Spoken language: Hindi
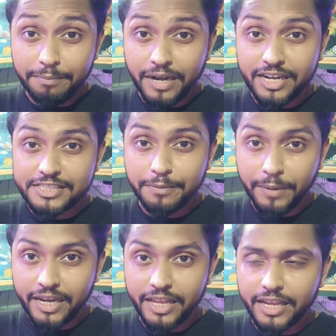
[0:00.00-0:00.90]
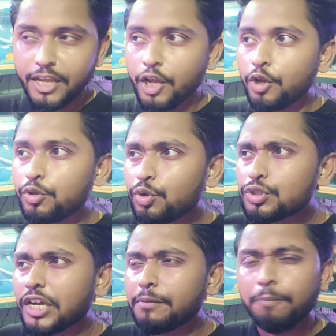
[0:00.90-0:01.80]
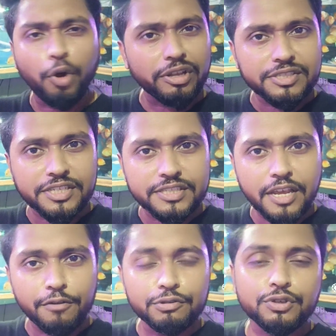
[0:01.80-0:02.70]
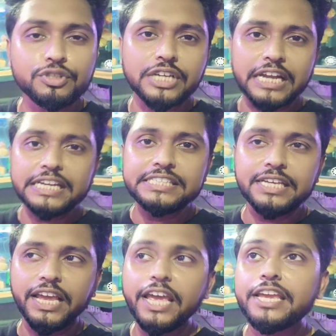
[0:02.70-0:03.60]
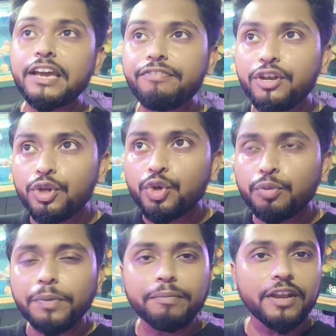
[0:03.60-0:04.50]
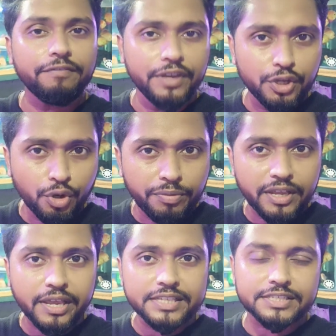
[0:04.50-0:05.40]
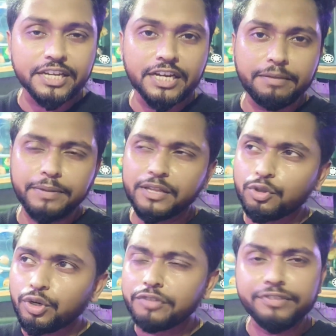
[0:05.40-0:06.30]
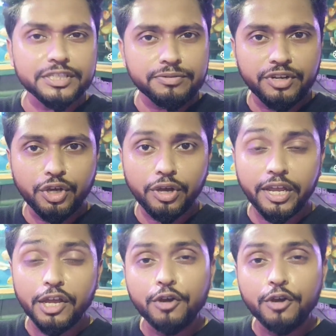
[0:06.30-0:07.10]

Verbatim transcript: पालने से पहले दो चार इंपॉर्टेंट चीज़ें उसको जान लीजिए या फिर यूट्यूब पे मेरा वीडियो भी है स्टिंगरे पे दो डिफरेंस वीडियो है